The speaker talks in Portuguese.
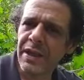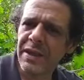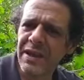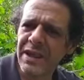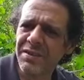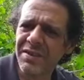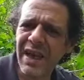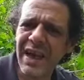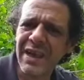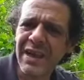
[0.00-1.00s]
que
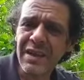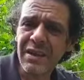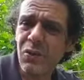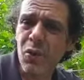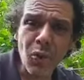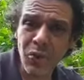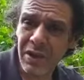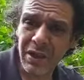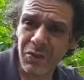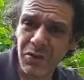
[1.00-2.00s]
está
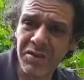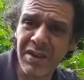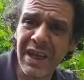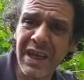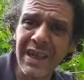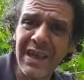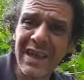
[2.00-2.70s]
contra você,